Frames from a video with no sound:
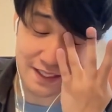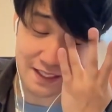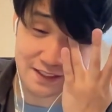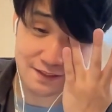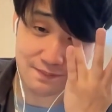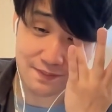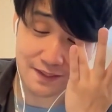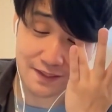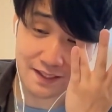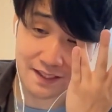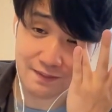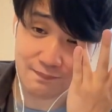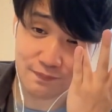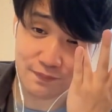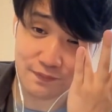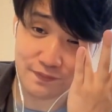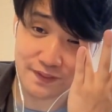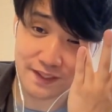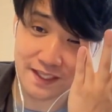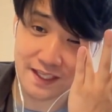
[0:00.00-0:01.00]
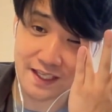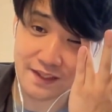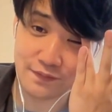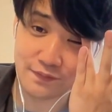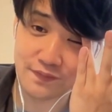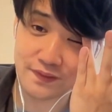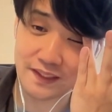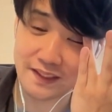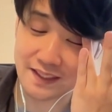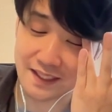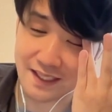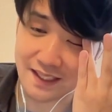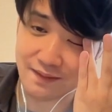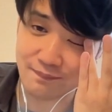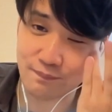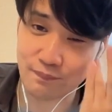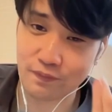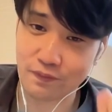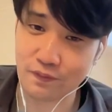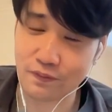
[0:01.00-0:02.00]
初めからもう狙い打ってた、
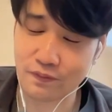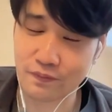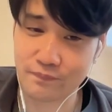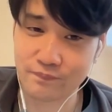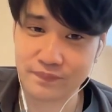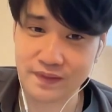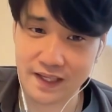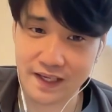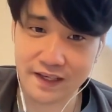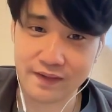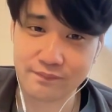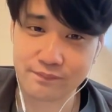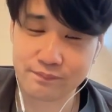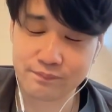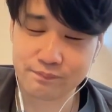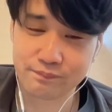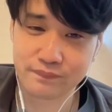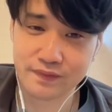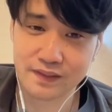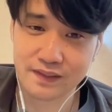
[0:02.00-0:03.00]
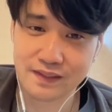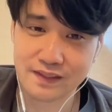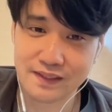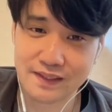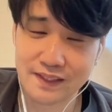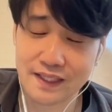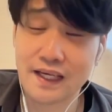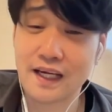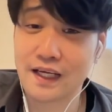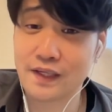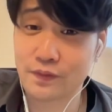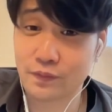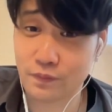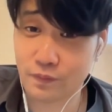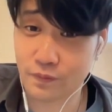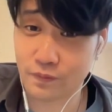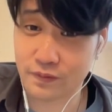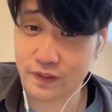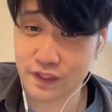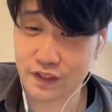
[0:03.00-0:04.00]
もう、はい。狙いの
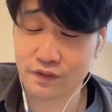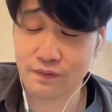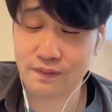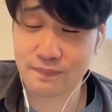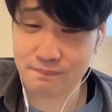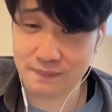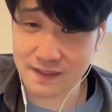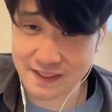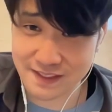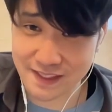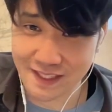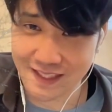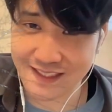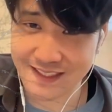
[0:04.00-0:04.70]
子を射止めました。はい。